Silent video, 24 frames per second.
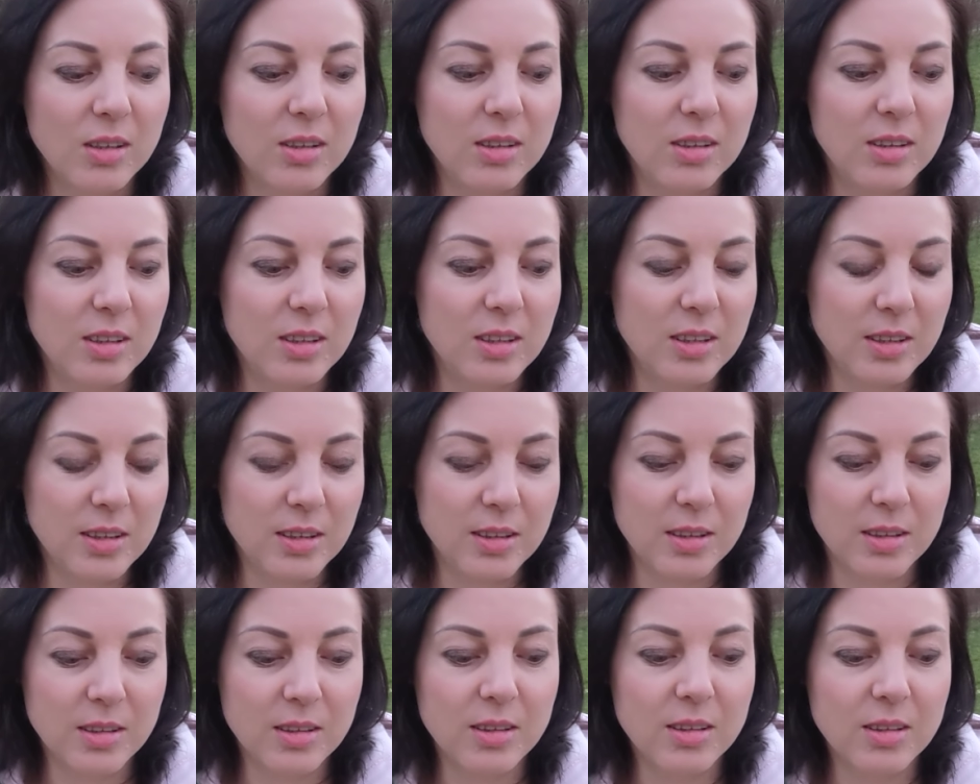
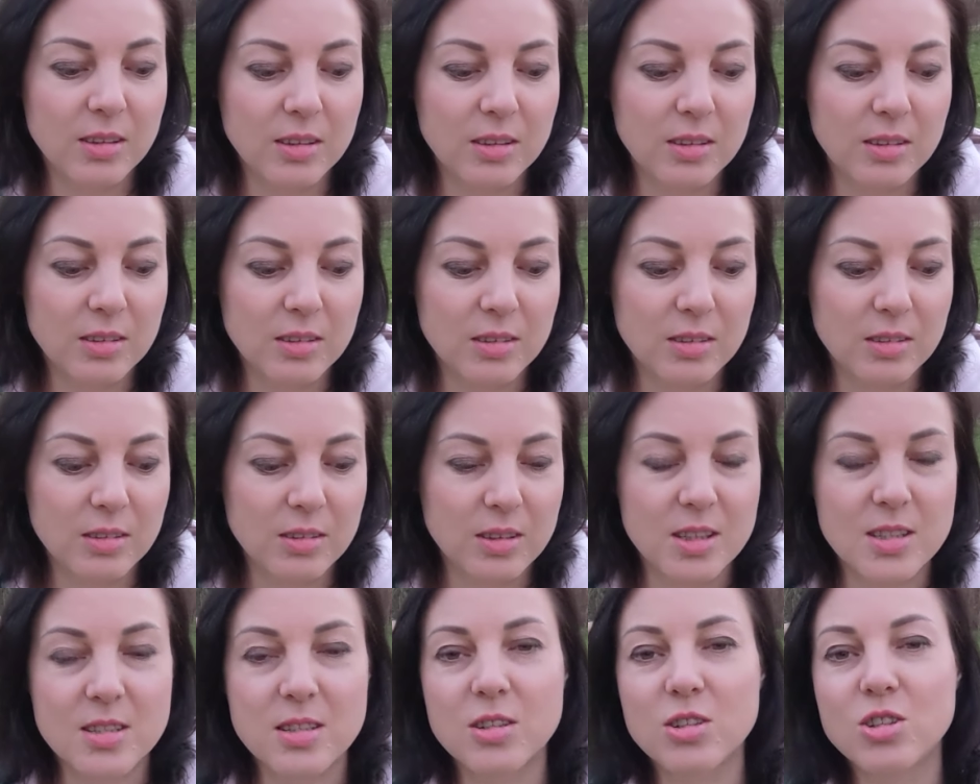или
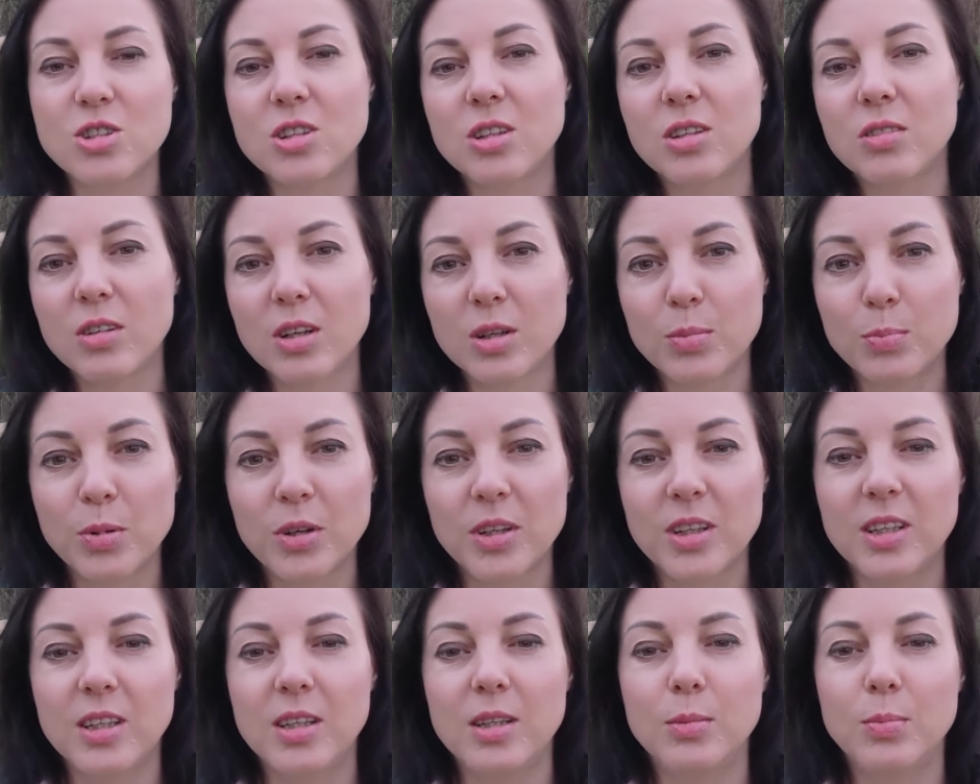если человек
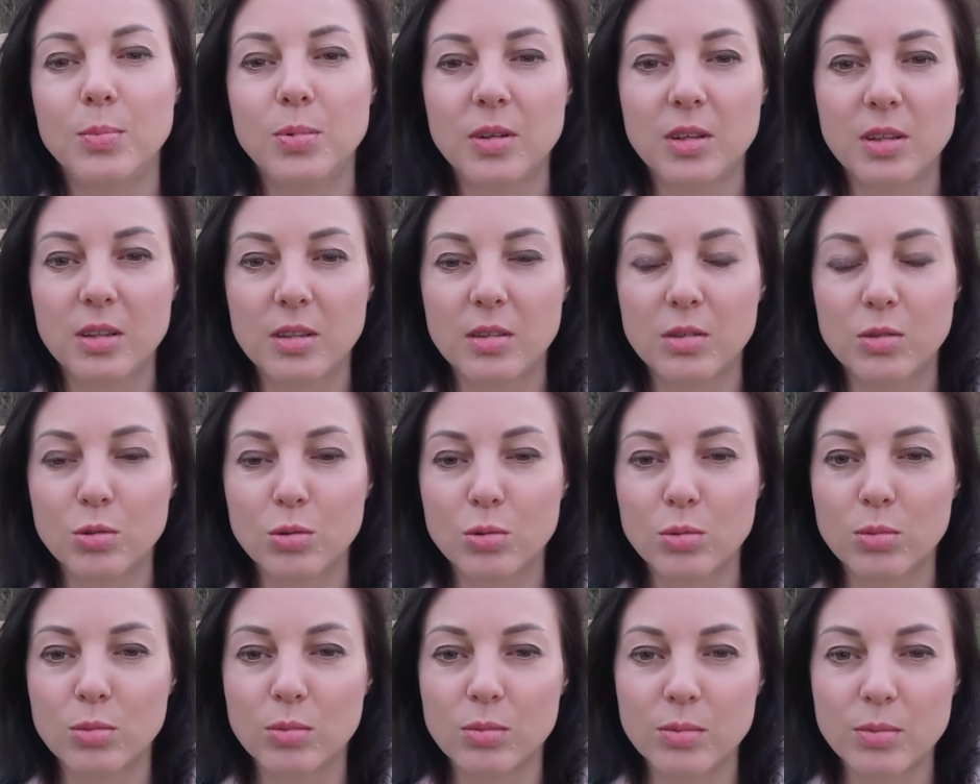погиб,
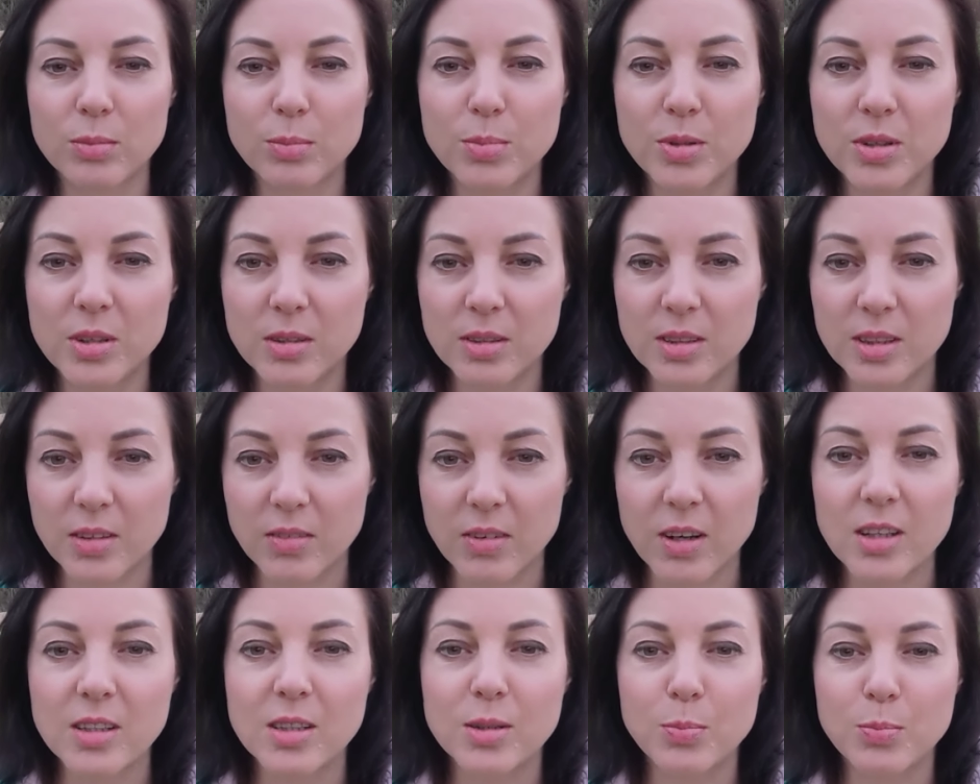ну, при,
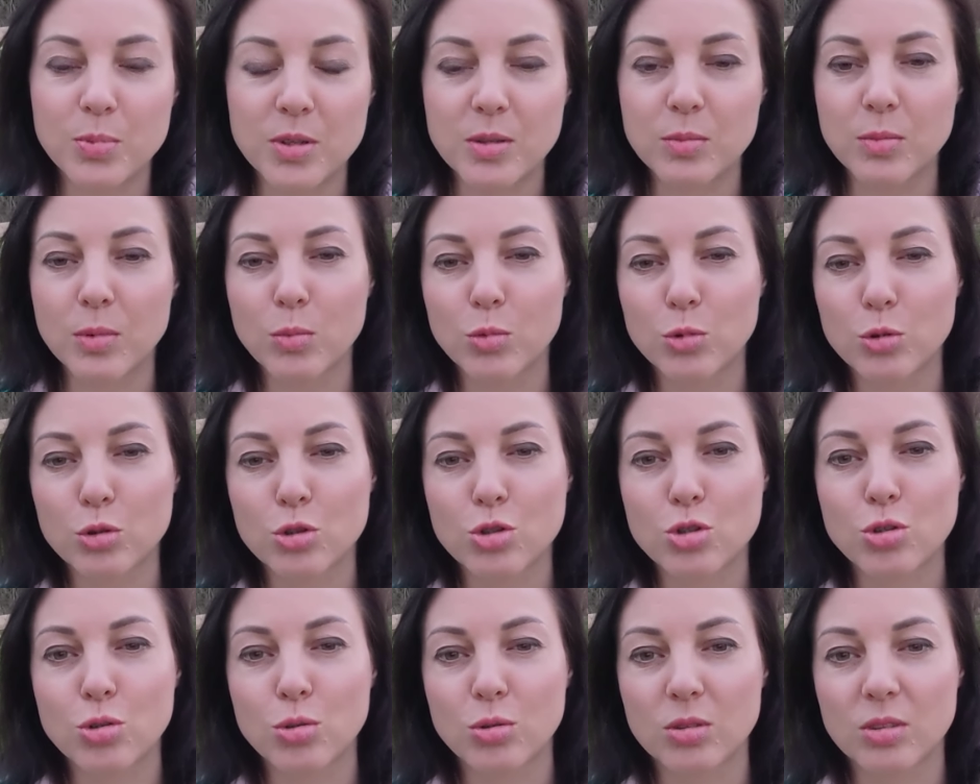давайте примем то,
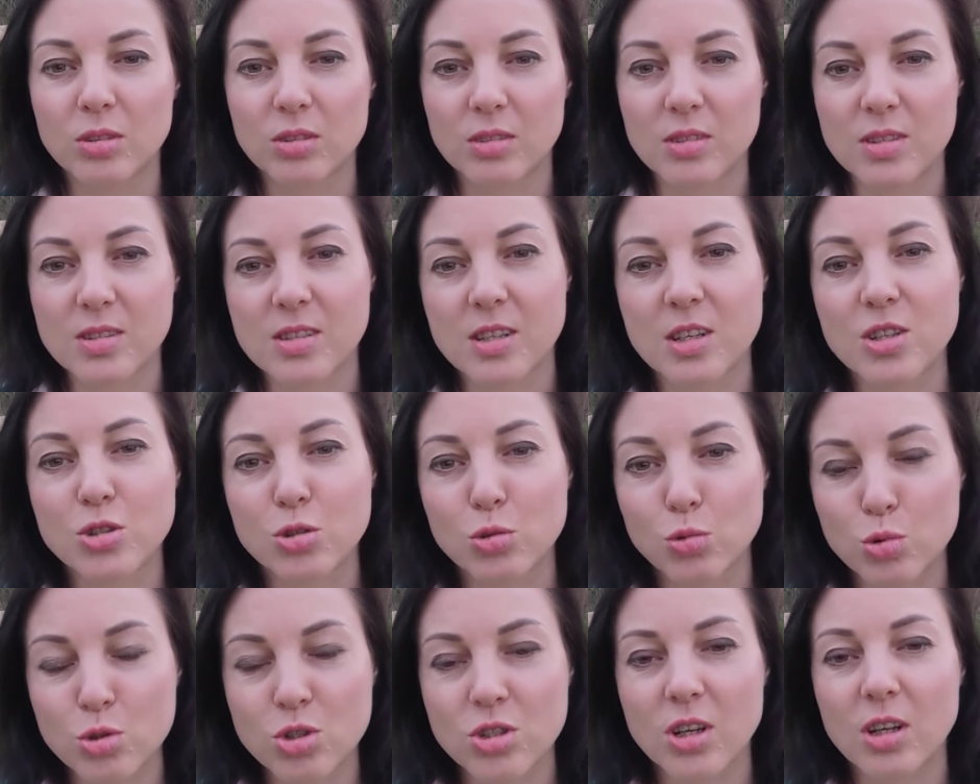что
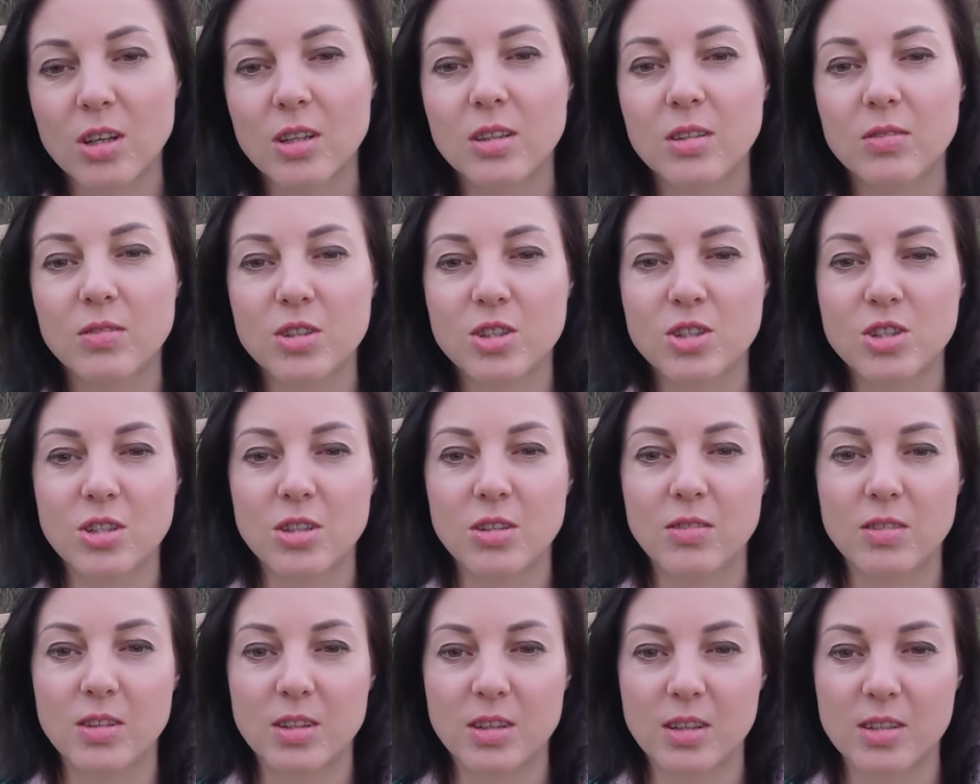значит душа этого
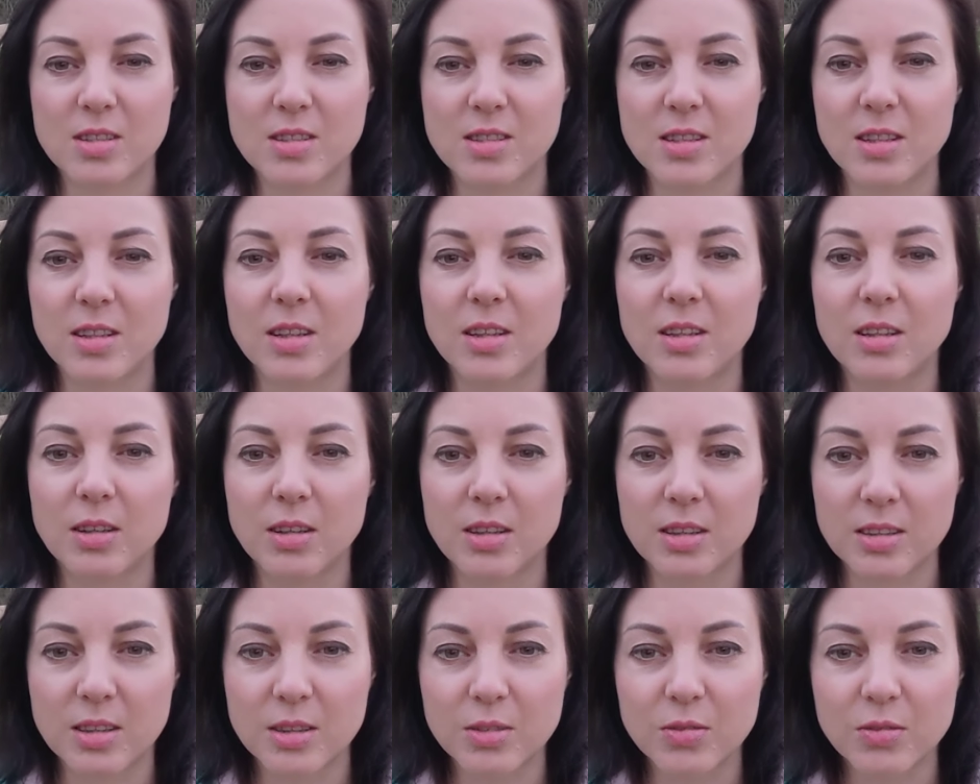человека сделала
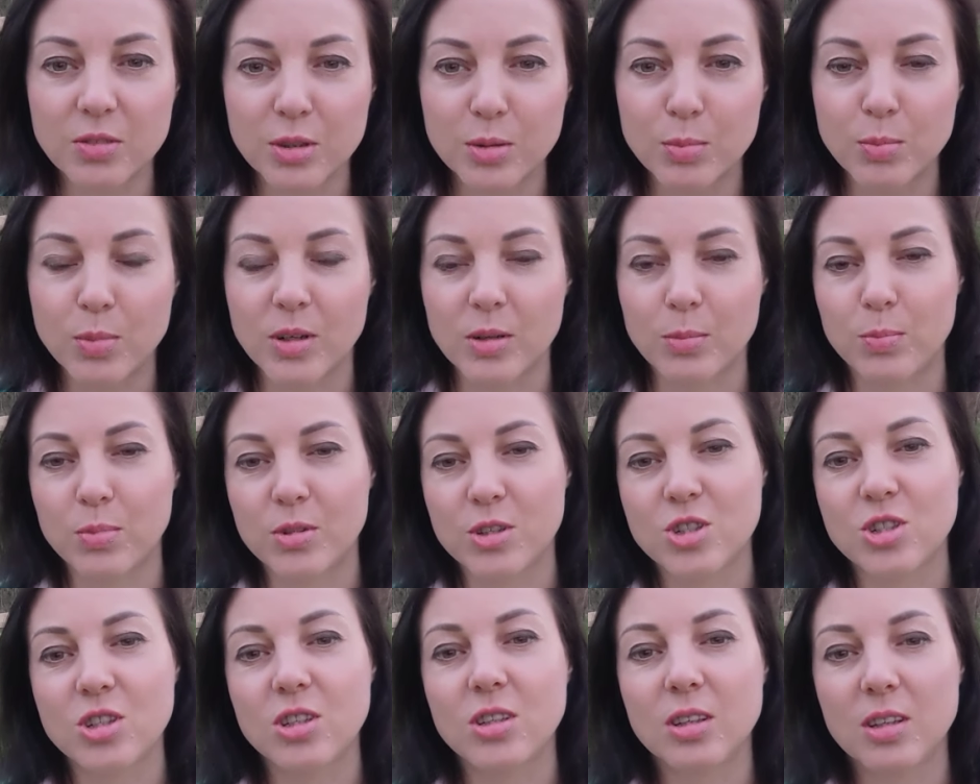этот выбор,
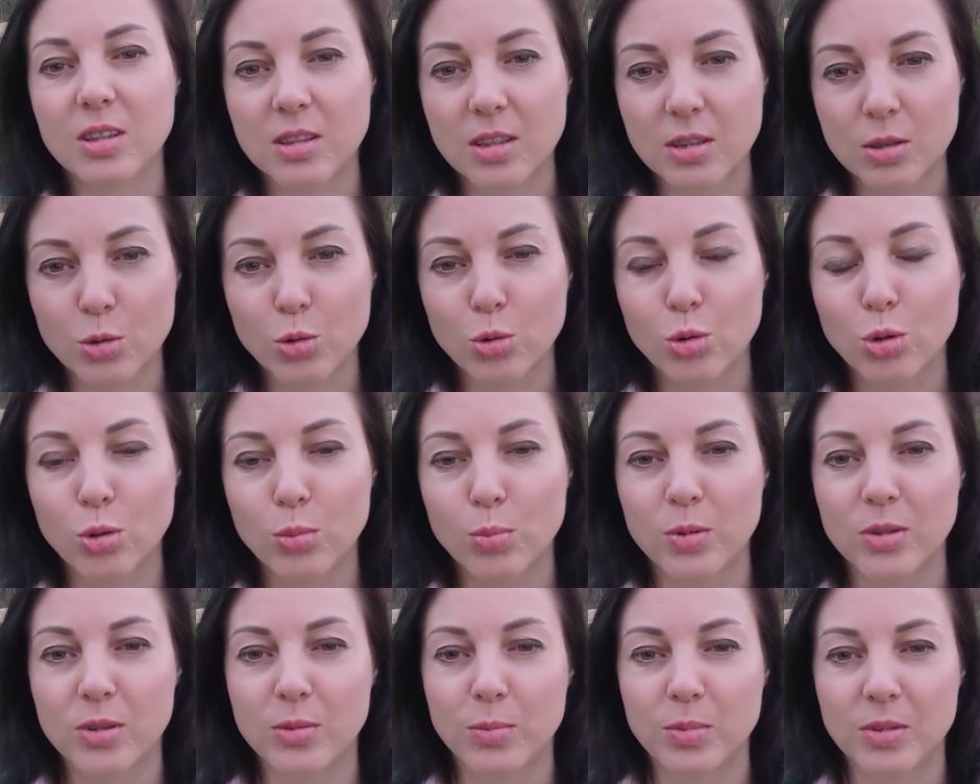прожить этот
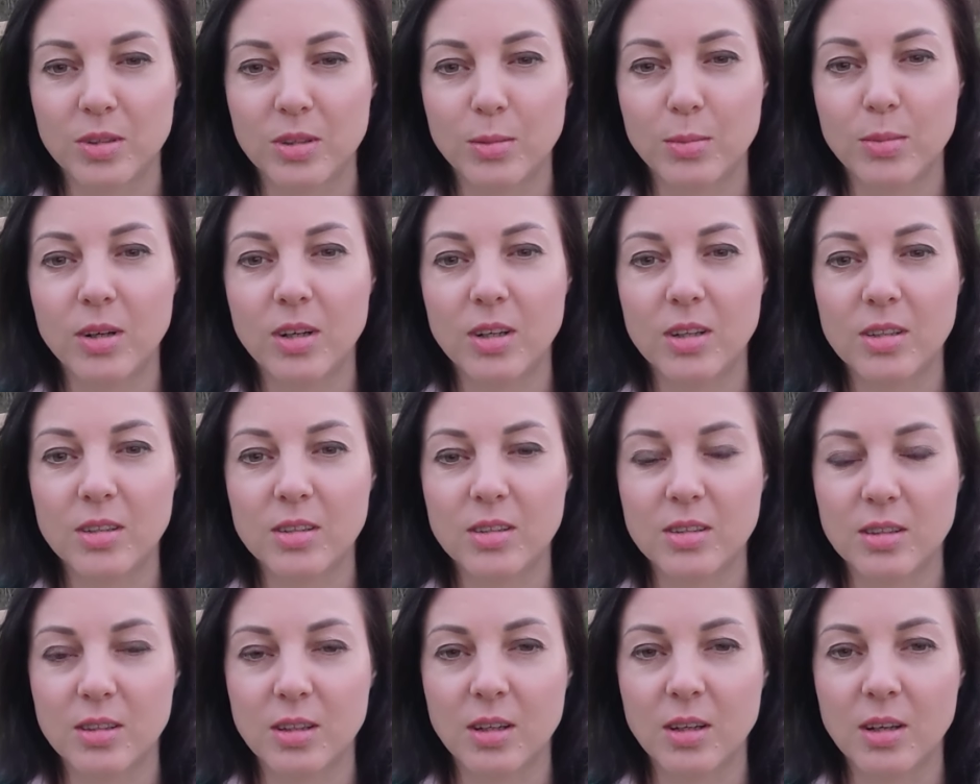опыт,
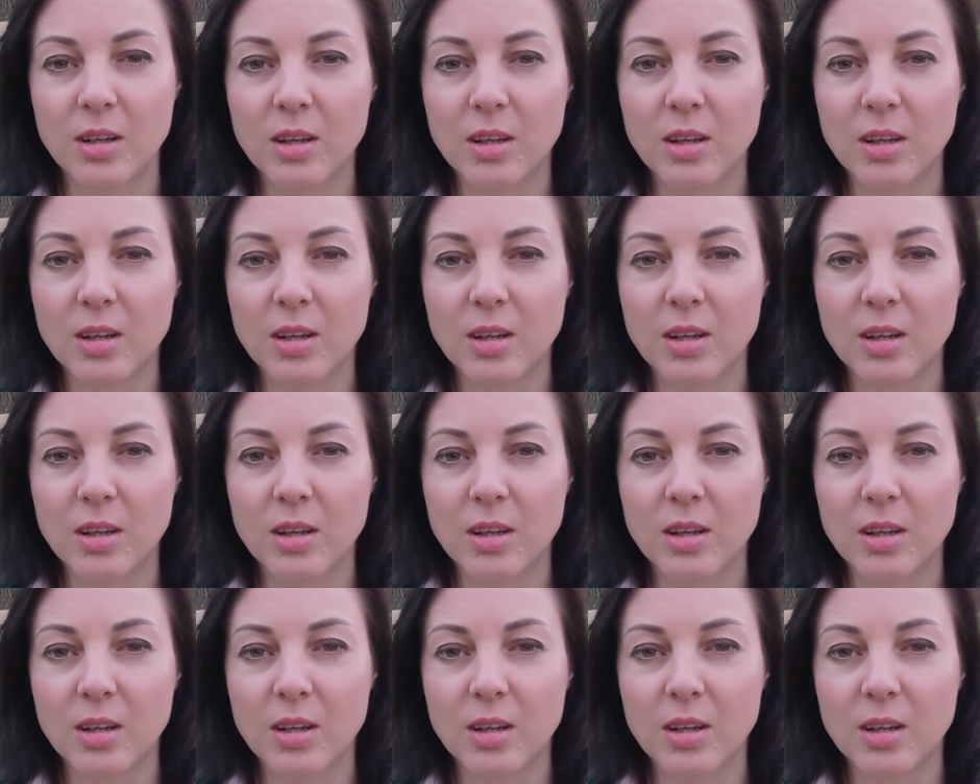понимаете?